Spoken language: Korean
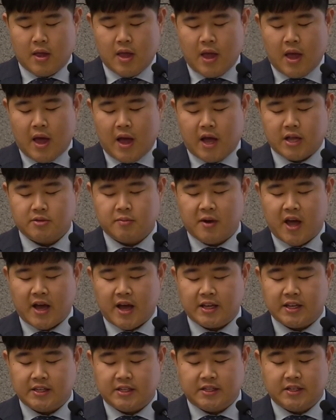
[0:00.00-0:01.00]
하지만
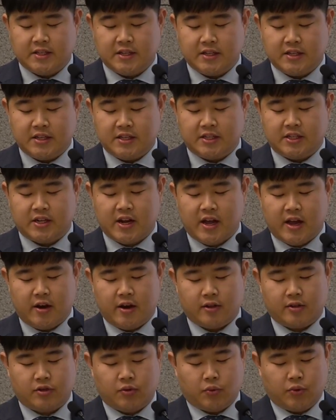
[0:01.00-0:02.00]
아기스는
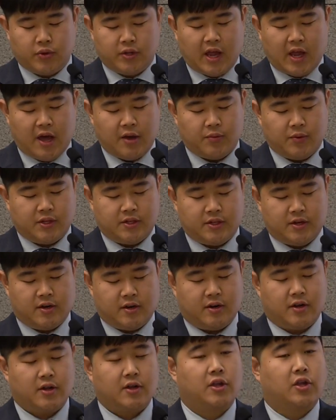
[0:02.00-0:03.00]
이스라엘에서 온 다윗을
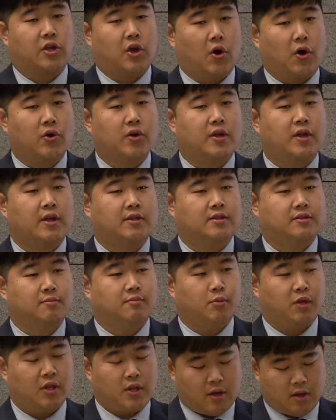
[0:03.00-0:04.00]

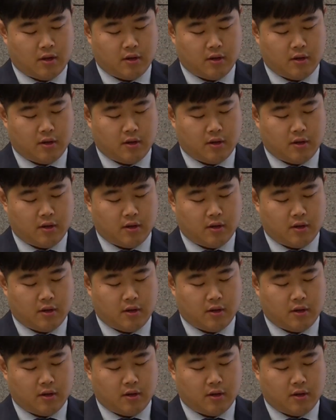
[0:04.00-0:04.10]
경계했습니다.